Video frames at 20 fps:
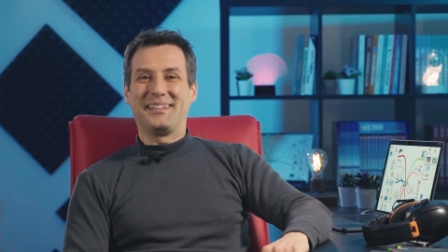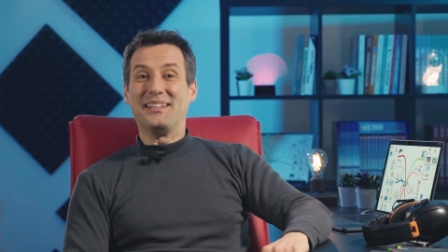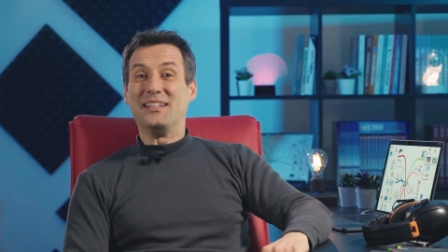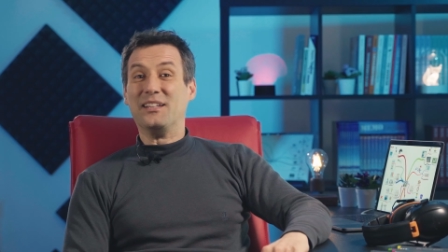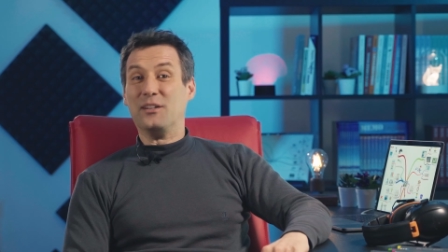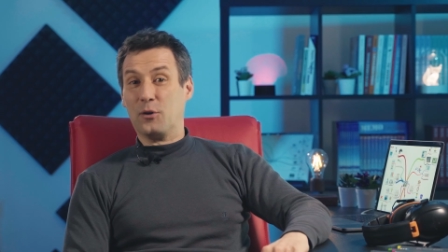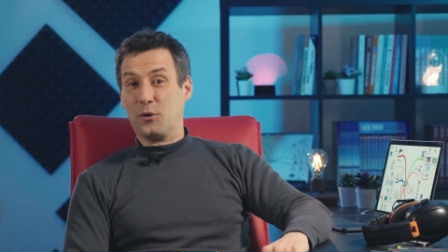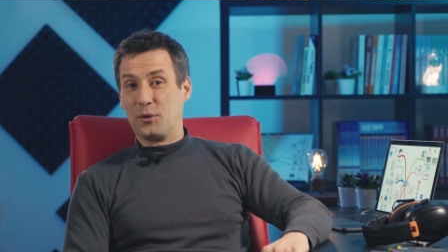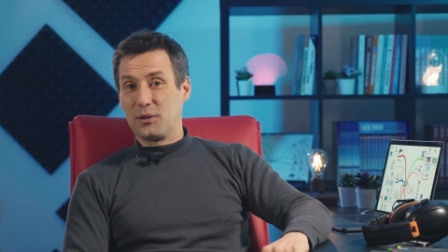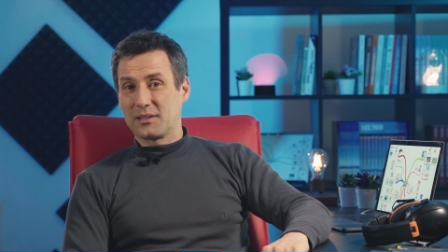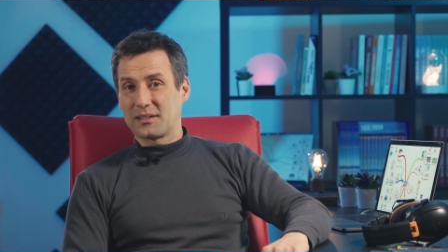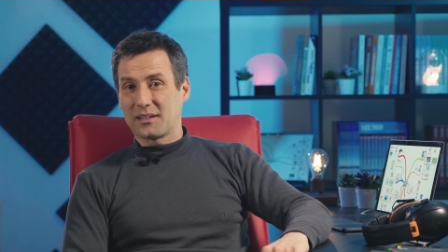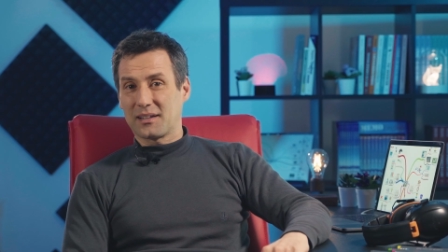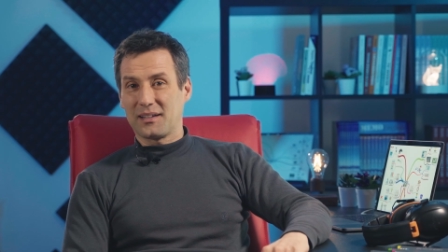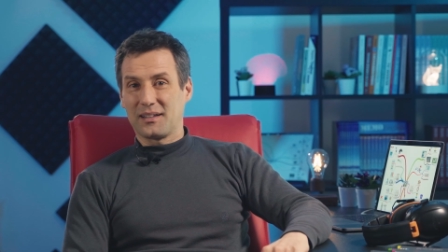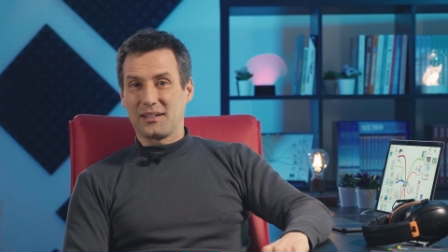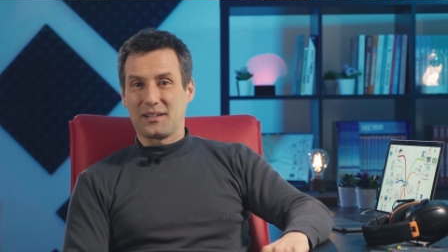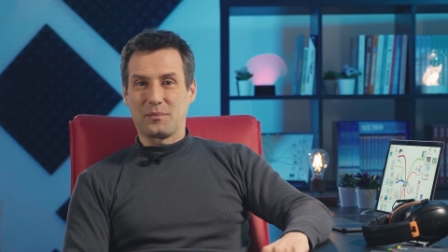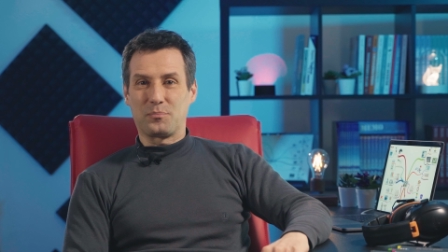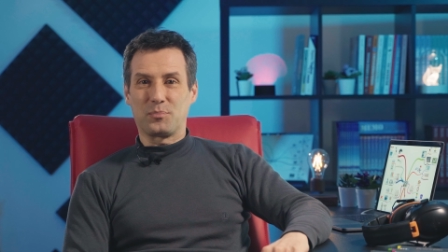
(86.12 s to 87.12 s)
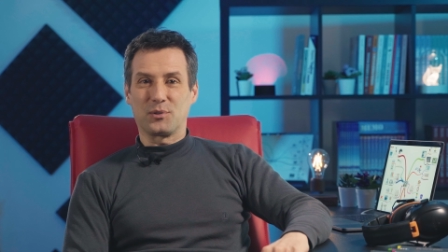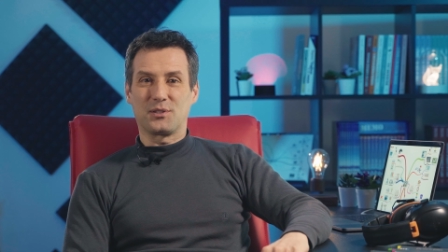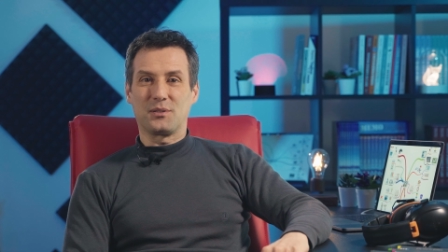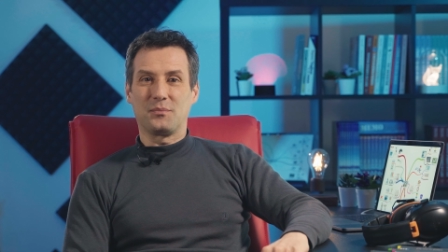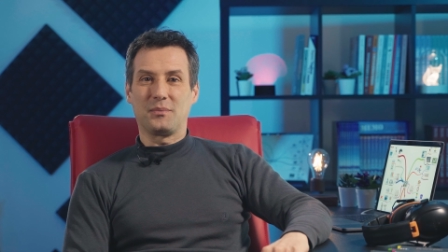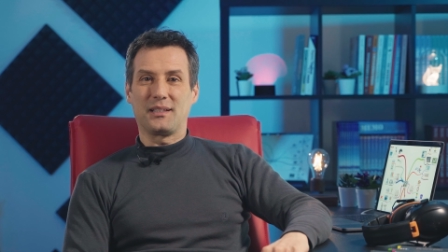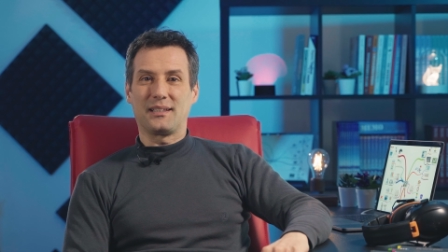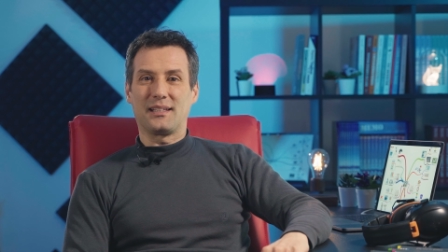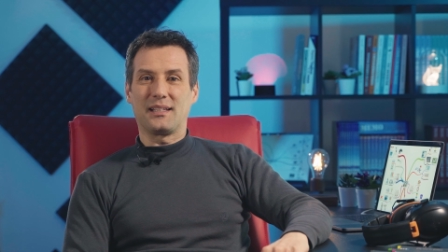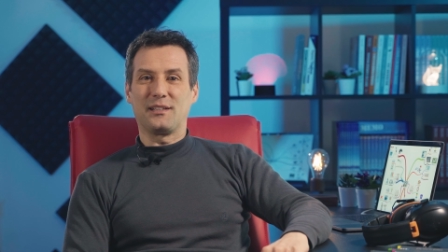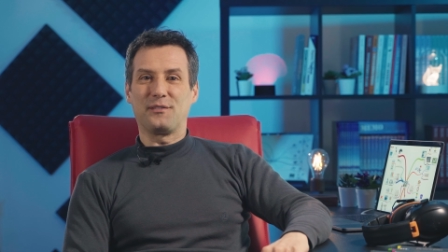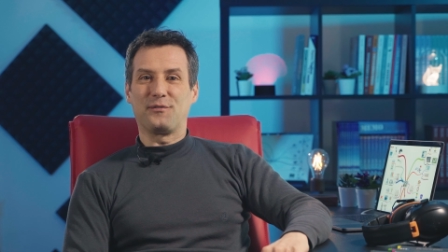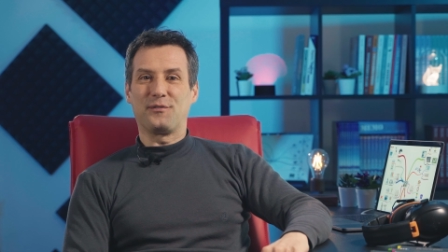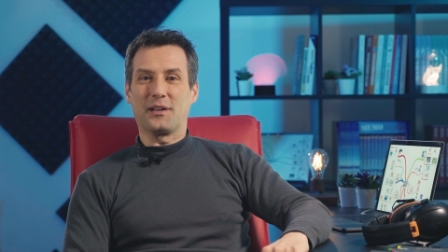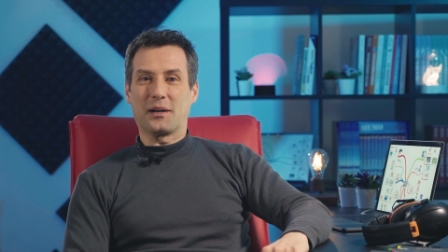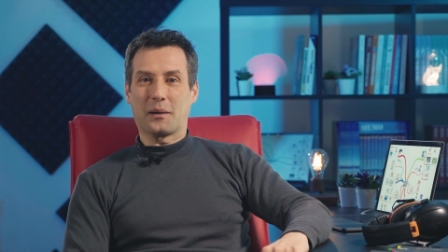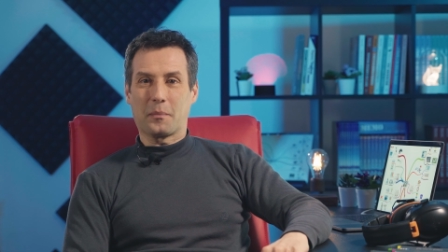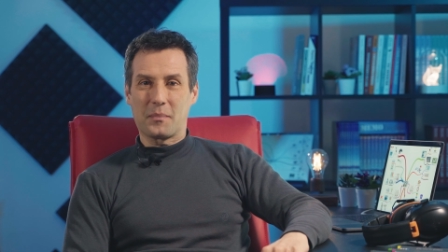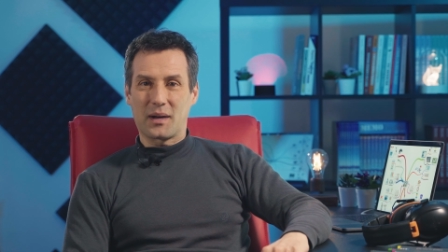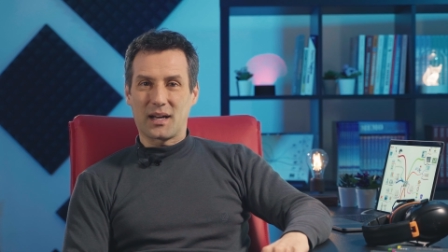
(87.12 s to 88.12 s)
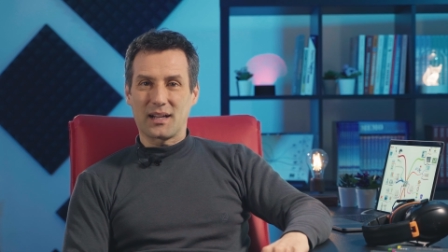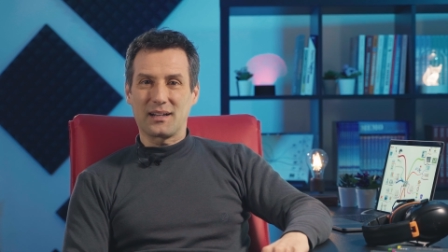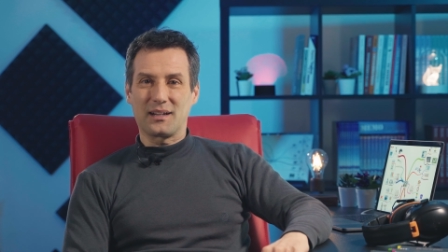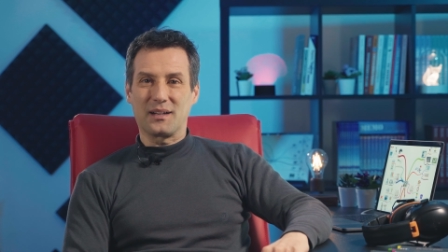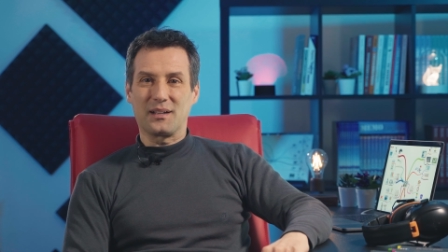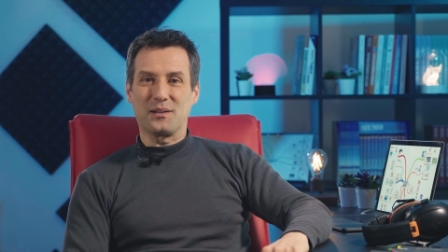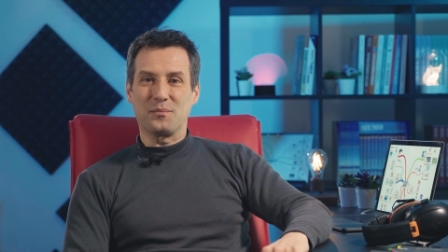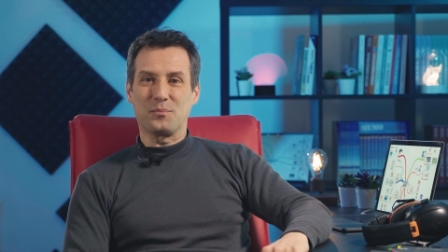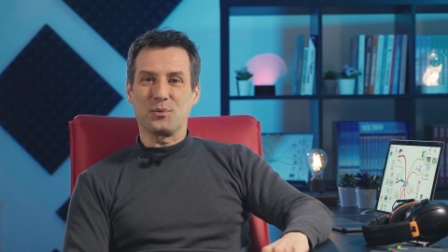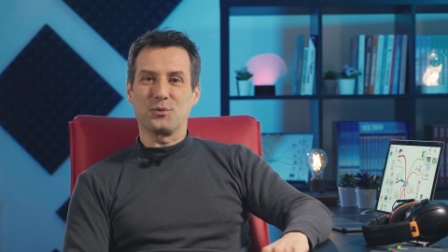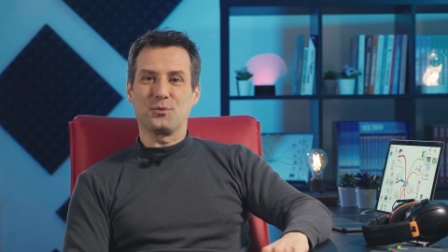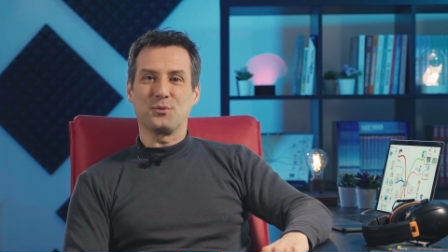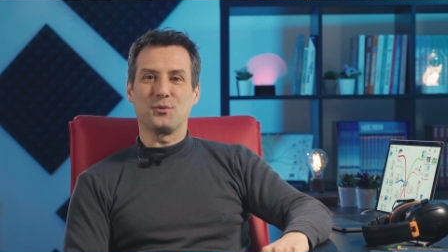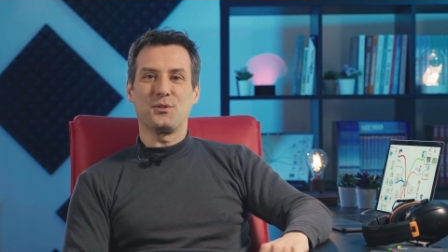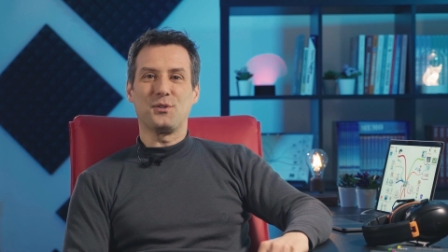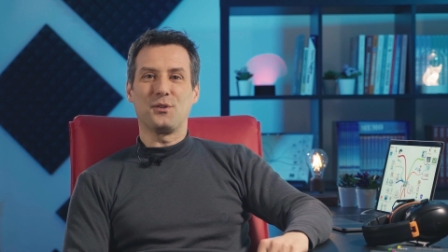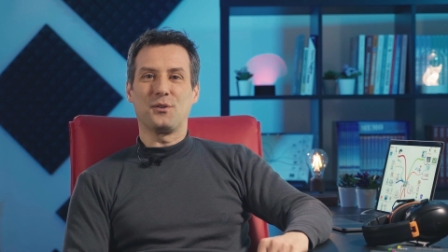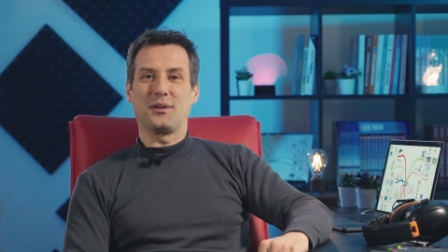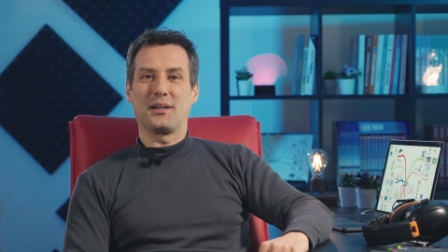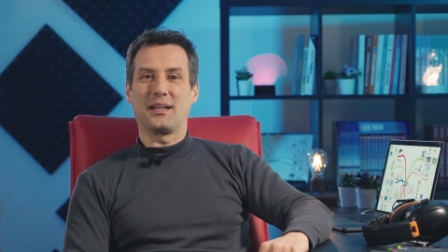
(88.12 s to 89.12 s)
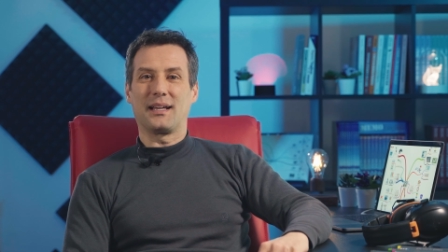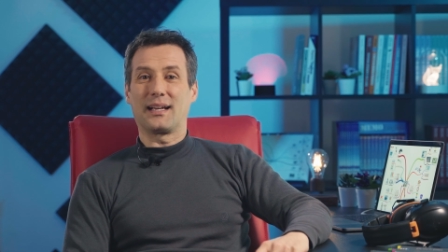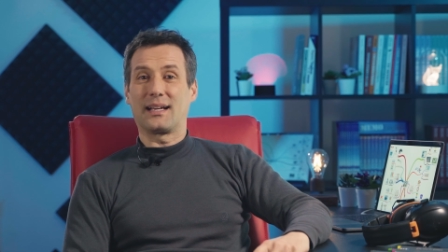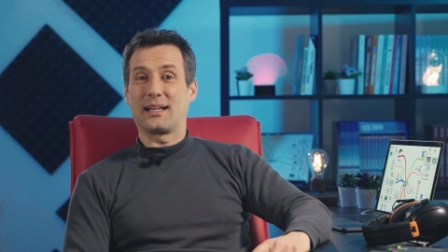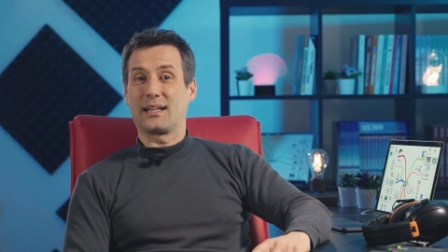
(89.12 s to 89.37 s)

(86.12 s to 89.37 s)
Inoltre, la possibilità di fermare la riproduzione in